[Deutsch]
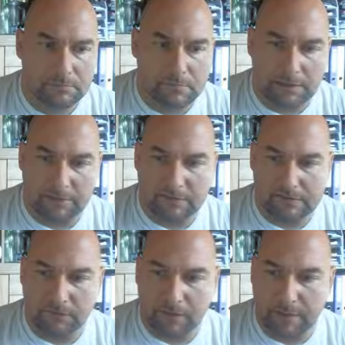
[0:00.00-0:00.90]
Da haben wir es
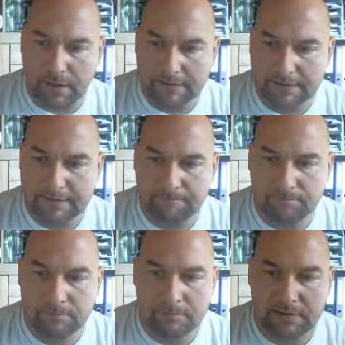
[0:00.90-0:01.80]
aufgemacht.
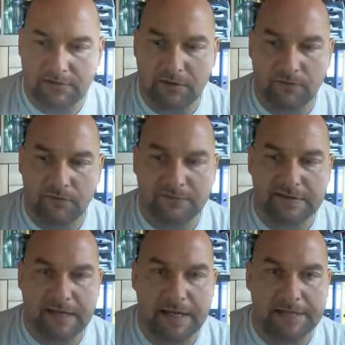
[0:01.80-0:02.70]
Die
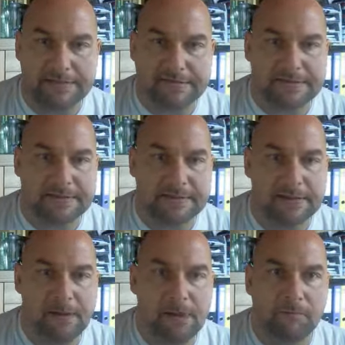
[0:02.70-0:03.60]
54R1.
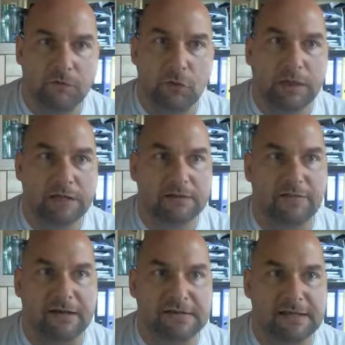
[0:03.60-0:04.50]
Die fungieren
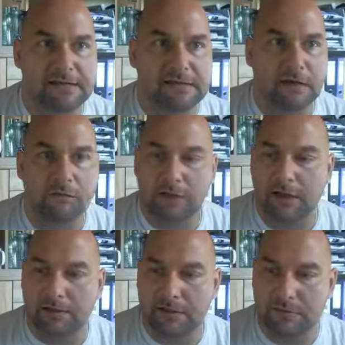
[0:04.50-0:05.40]
quasi jetzt als
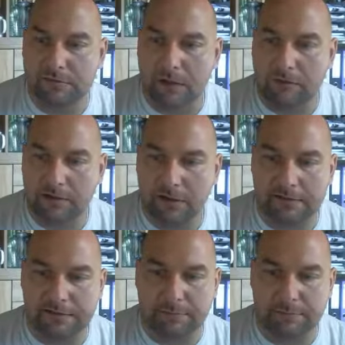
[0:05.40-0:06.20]
Aufklärer, denn unser Aufklärer hat sich